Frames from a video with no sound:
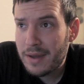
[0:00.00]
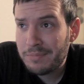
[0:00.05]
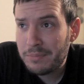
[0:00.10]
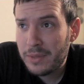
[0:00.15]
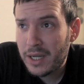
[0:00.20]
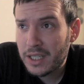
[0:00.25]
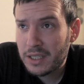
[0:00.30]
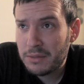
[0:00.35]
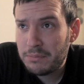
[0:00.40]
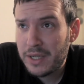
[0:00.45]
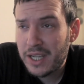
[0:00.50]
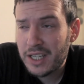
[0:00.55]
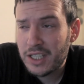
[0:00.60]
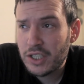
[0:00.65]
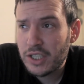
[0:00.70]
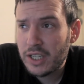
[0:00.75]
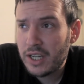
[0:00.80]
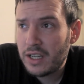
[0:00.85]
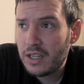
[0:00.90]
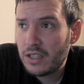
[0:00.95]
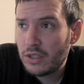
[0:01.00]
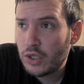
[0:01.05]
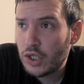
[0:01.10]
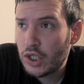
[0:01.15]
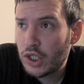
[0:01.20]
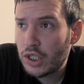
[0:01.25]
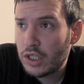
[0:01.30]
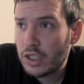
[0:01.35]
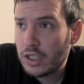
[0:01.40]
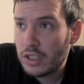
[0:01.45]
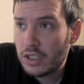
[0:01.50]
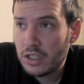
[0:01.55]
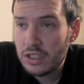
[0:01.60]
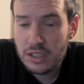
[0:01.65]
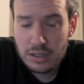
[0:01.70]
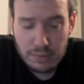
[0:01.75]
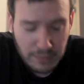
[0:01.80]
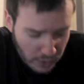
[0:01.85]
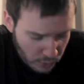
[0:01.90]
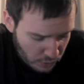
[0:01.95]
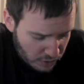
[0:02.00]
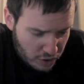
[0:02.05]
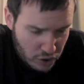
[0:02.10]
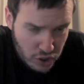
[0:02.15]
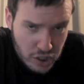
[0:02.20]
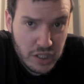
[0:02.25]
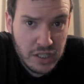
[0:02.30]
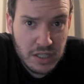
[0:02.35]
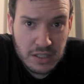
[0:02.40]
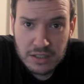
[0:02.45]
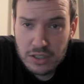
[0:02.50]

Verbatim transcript: merke, merke ich gerade durch 200 Shishas,